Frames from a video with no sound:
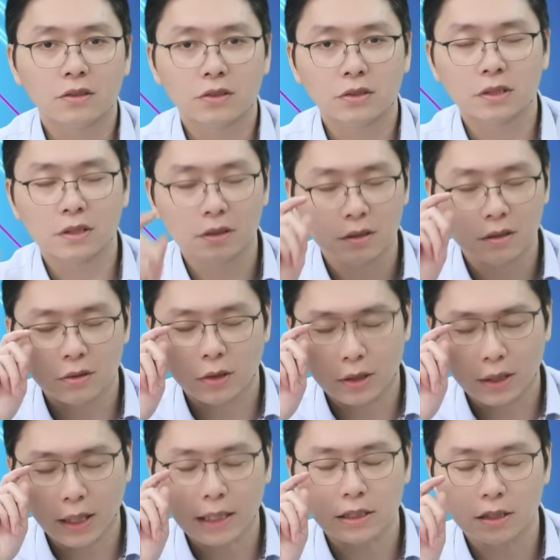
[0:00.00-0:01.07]
是对，
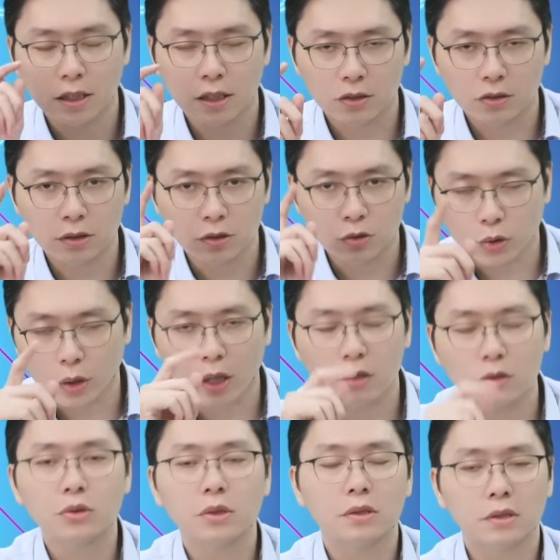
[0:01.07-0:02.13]
台积电就是你最好的
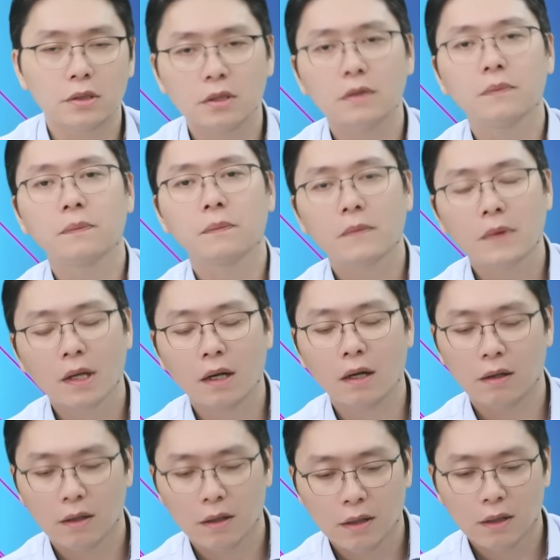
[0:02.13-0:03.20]
选择。是。好，
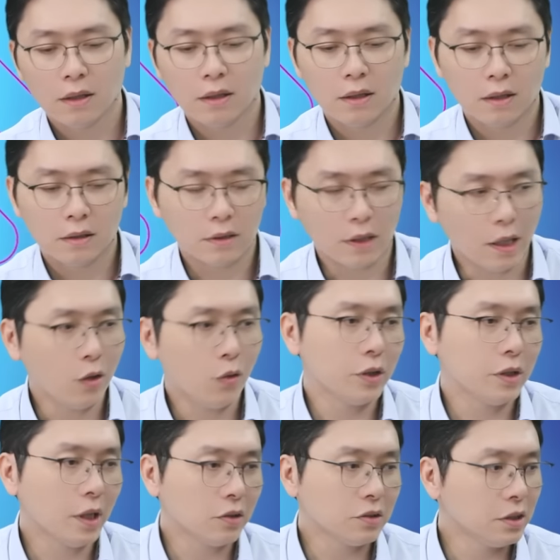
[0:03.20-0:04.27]
当然回
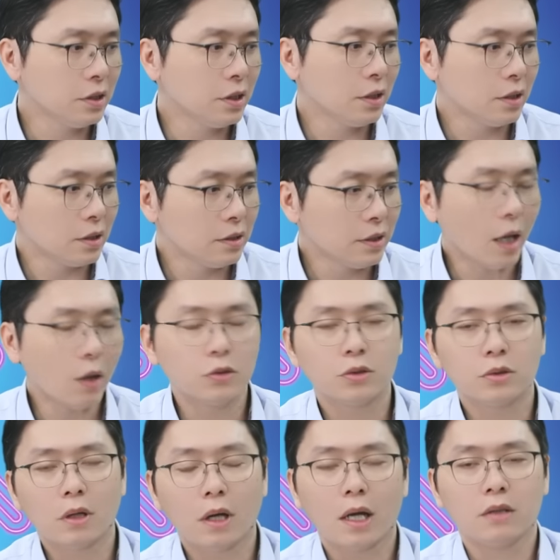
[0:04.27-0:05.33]
到今天，可能大家会觉
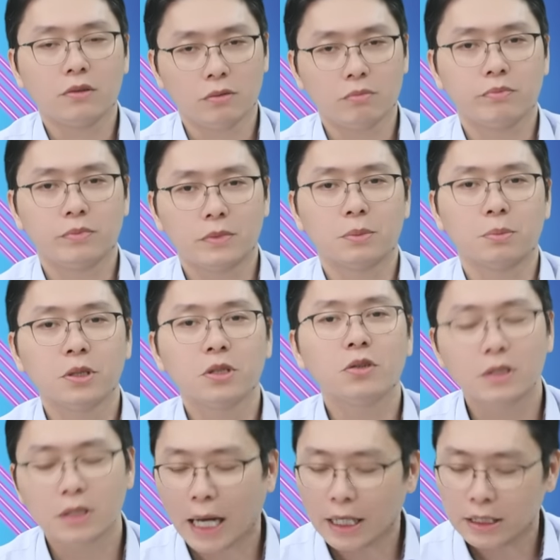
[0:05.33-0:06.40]
得啊。怎么又
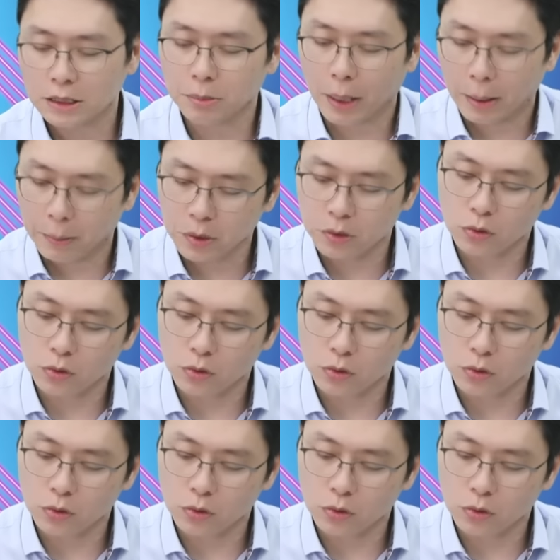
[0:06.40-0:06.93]
是垃圾盘？没有错，